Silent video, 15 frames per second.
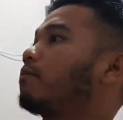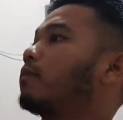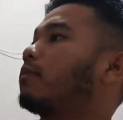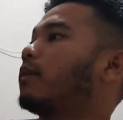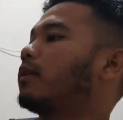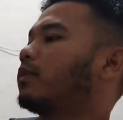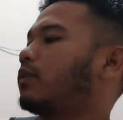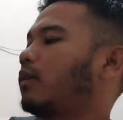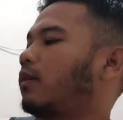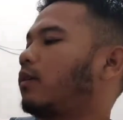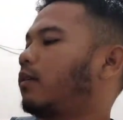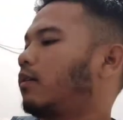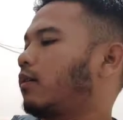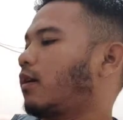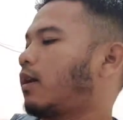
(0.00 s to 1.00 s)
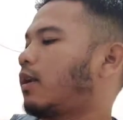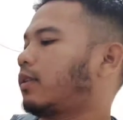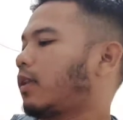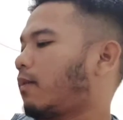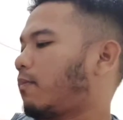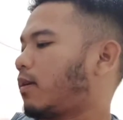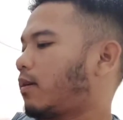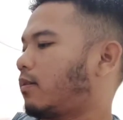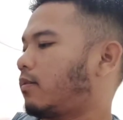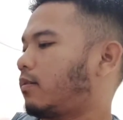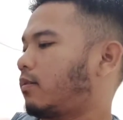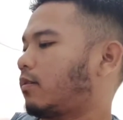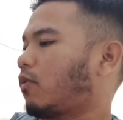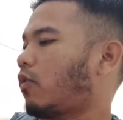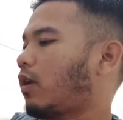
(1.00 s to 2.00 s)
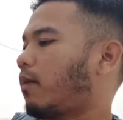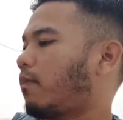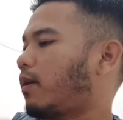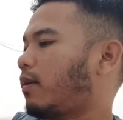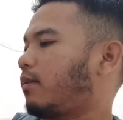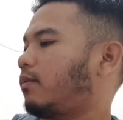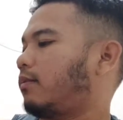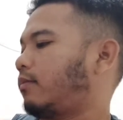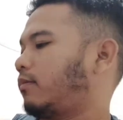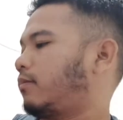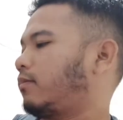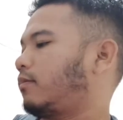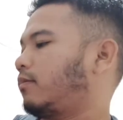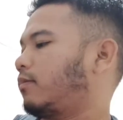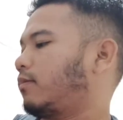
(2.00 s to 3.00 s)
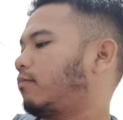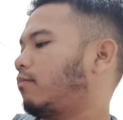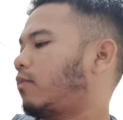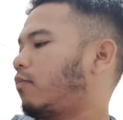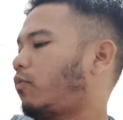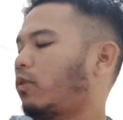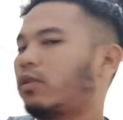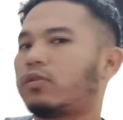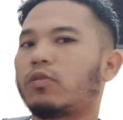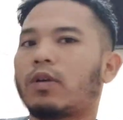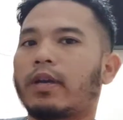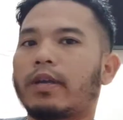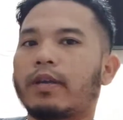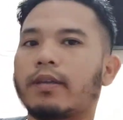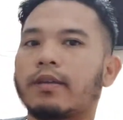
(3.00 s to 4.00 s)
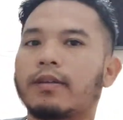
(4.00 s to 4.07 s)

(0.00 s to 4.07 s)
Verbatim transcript: memancing galatama kolaman maupun di sungai